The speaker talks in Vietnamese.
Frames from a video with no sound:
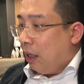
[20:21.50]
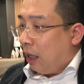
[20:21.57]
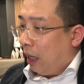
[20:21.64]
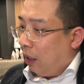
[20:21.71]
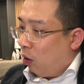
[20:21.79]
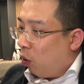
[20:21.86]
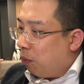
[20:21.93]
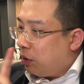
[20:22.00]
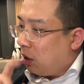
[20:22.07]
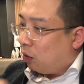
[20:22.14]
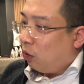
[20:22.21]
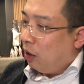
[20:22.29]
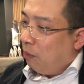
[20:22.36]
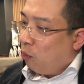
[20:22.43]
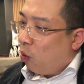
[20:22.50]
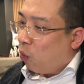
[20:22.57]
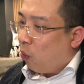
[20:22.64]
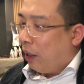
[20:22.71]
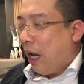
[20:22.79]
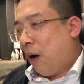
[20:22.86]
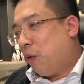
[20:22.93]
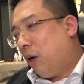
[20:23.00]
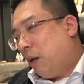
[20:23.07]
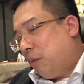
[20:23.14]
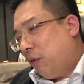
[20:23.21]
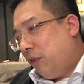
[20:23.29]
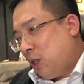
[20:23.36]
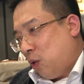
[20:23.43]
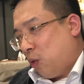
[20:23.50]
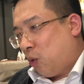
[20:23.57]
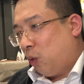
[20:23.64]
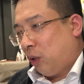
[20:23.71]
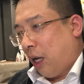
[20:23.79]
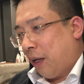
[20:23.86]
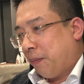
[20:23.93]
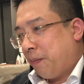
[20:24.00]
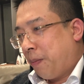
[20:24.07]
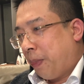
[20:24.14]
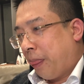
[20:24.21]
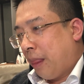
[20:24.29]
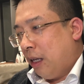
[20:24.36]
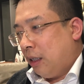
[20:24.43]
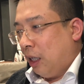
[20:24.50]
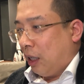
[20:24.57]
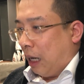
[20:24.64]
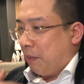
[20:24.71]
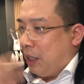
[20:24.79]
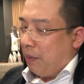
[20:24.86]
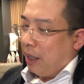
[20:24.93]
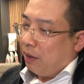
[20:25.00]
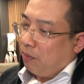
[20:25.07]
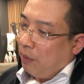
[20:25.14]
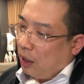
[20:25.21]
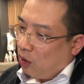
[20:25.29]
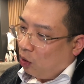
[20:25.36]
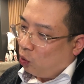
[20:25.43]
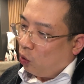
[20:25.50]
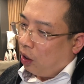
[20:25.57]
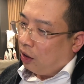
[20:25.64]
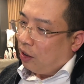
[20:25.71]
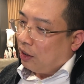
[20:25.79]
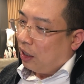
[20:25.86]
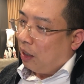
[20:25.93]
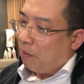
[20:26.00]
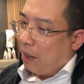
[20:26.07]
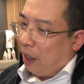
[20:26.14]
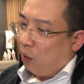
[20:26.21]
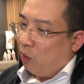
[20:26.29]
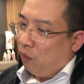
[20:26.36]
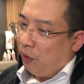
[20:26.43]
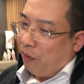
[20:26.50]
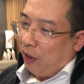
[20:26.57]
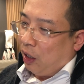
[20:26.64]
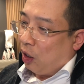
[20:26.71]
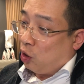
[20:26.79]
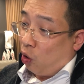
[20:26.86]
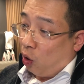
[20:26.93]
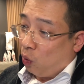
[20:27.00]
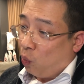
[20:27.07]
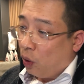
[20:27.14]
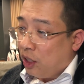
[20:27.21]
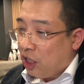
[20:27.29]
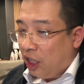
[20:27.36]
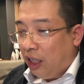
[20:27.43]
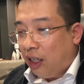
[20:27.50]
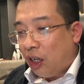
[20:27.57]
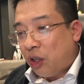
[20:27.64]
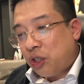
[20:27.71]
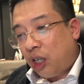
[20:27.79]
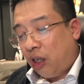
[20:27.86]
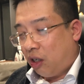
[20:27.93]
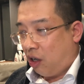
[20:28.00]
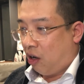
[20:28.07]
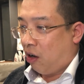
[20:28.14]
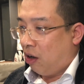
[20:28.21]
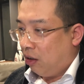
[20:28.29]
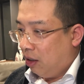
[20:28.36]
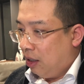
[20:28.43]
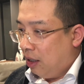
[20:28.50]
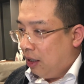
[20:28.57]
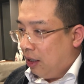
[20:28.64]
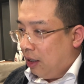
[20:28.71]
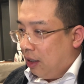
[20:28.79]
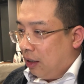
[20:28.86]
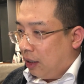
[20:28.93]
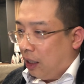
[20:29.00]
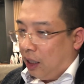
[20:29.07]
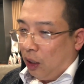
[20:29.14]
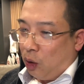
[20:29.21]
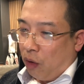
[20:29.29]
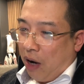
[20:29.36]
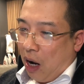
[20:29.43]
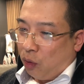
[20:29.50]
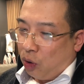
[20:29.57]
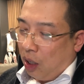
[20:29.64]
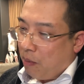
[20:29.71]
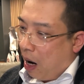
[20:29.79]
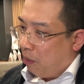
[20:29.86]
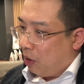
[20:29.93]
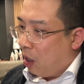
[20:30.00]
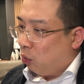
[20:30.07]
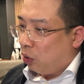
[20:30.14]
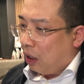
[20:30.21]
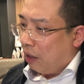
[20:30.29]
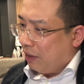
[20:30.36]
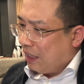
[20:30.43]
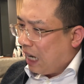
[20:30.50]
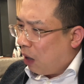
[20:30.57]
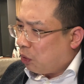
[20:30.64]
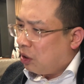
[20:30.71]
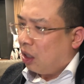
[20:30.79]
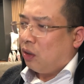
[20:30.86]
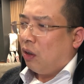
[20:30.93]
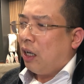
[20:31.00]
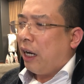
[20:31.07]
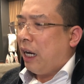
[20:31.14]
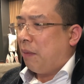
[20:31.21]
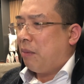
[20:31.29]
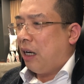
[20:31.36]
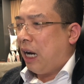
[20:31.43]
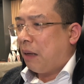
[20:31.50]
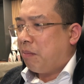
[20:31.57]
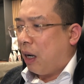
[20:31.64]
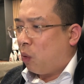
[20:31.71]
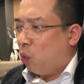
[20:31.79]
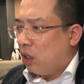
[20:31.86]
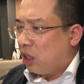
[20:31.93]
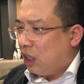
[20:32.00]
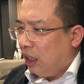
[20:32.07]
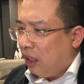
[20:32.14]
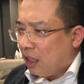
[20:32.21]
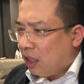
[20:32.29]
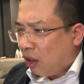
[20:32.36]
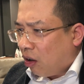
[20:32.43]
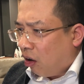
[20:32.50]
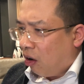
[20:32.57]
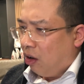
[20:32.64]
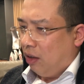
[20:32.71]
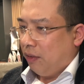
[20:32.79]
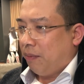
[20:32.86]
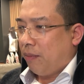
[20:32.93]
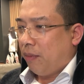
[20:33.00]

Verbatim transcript: hay là hôm trước tôi đi mua quần áo cũng là một ví dụ cụ thể thế anh chị biết biết rồi tôi là người rất là béo vì vậy là chọn quần jean là nó rất là khó thế khi tôi vào tôi đã bảo một câu tôi đã phải rào trước rồi là em mà anh mặc quần jean là rất khó